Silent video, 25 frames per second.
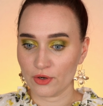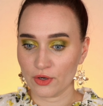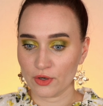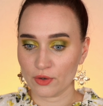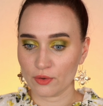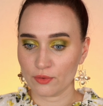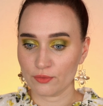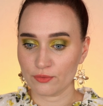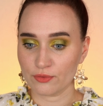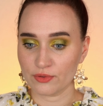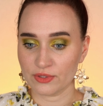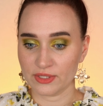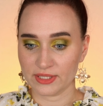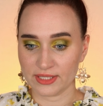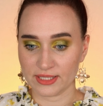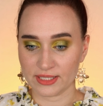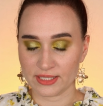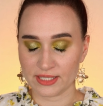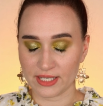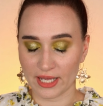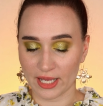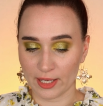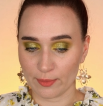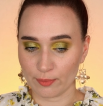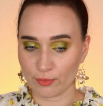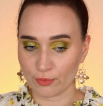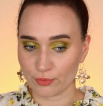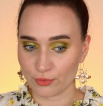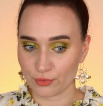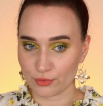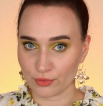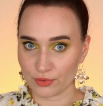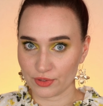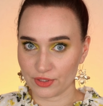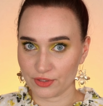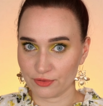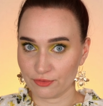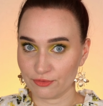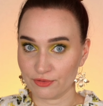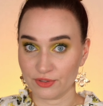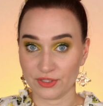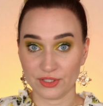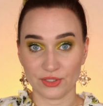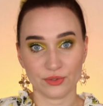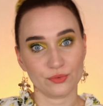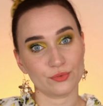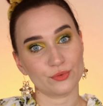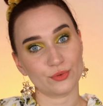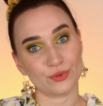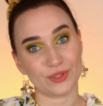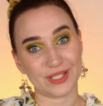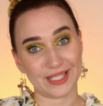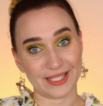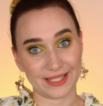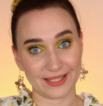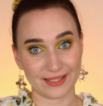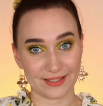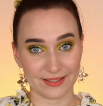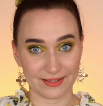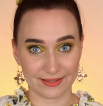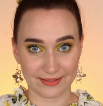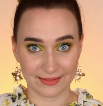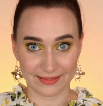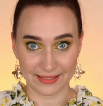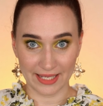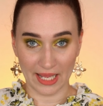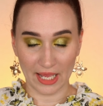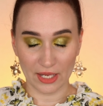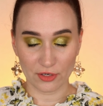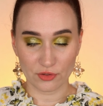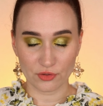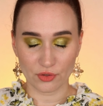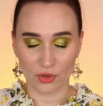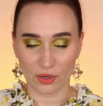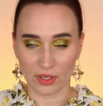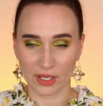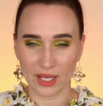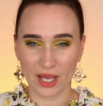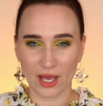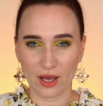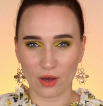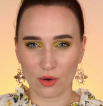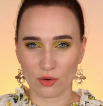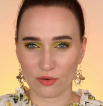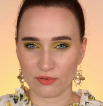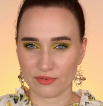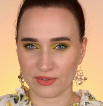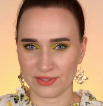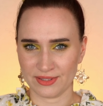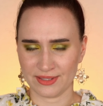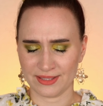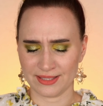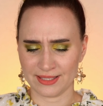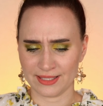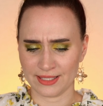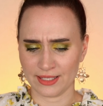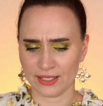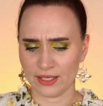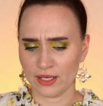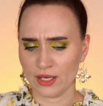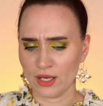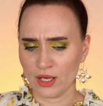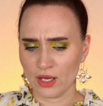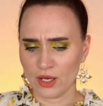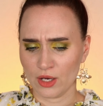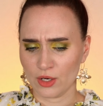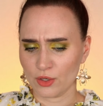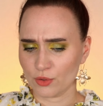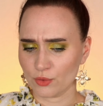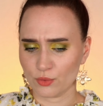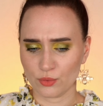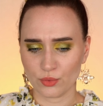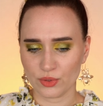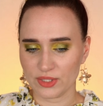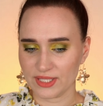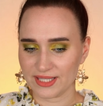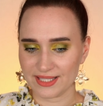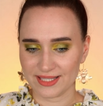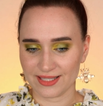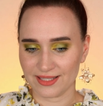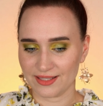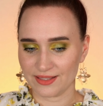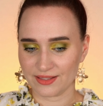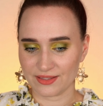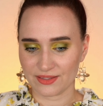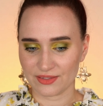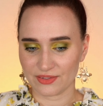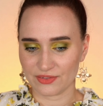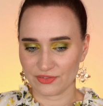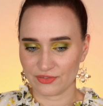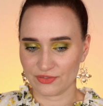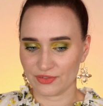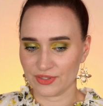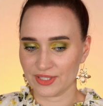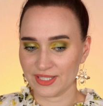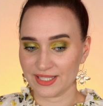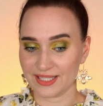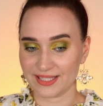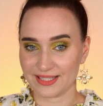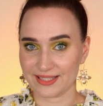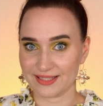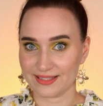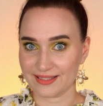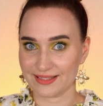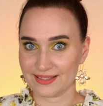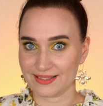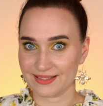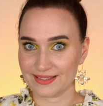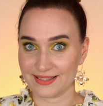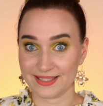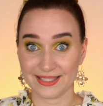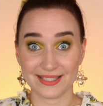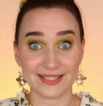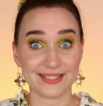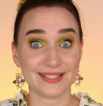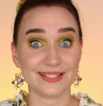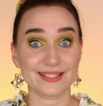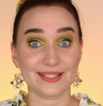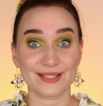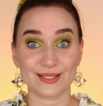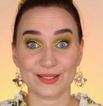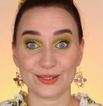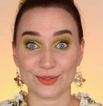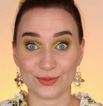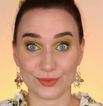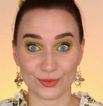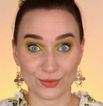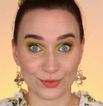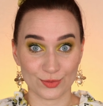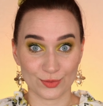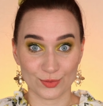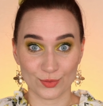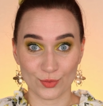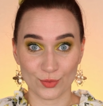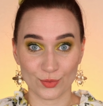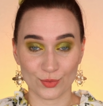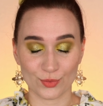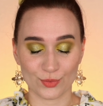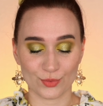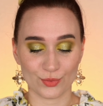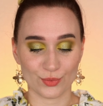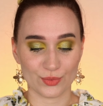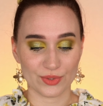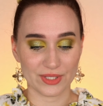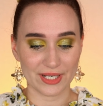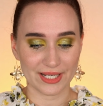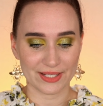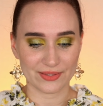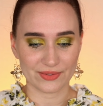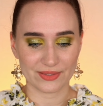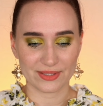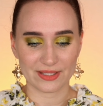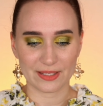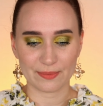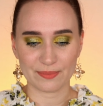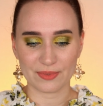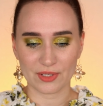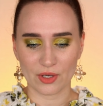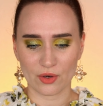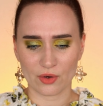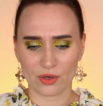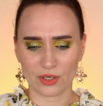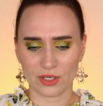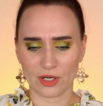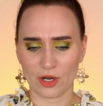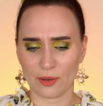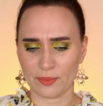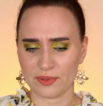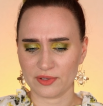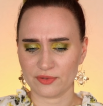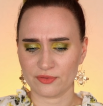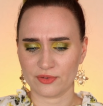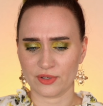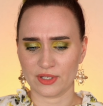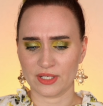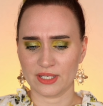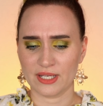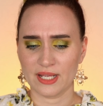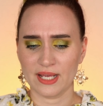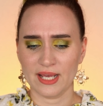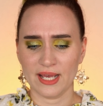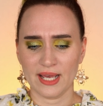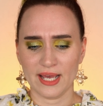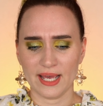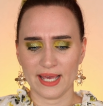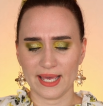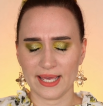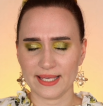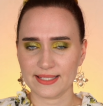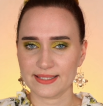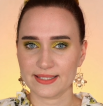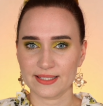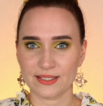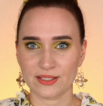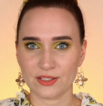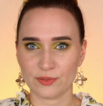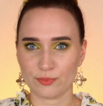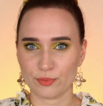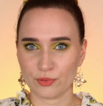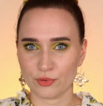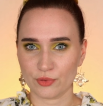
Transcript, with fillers: Euro für diese drei Produkte finde ich wirklich sehr teuer. Auch wenn sie gut sind, finde ich, sind sie nicht so gut. Also es gibt auch, glaube ich, von Essence